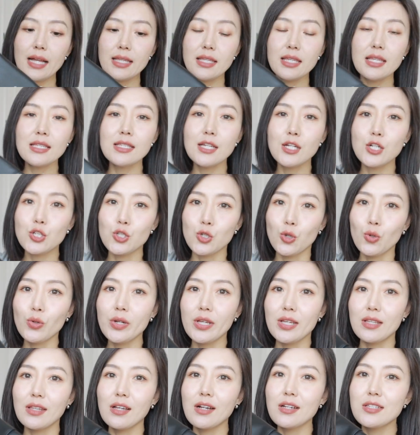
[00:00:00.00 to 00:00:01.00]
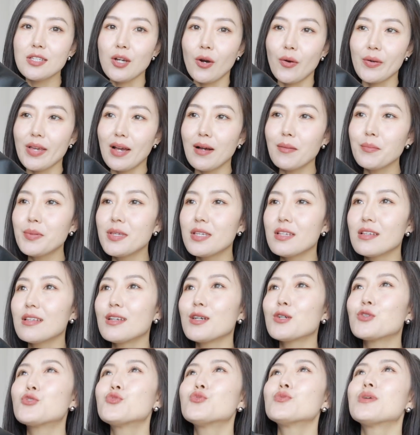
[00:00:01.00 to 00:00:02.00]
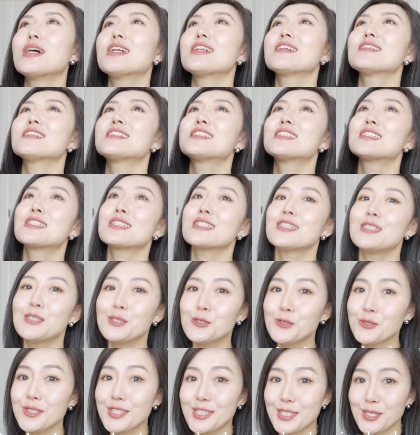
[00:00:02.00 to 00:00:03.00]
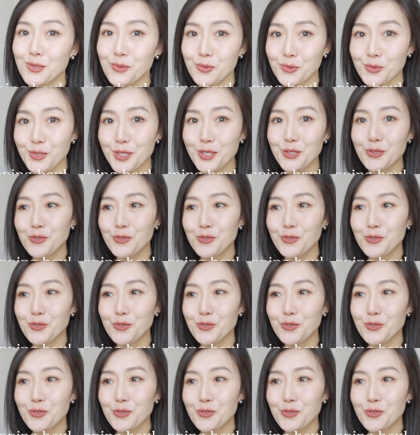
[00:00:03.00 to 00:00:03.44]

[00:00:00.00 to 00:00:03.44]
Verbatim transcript: 捏在手里，那个小羊皮的那个触感真的是超级无敌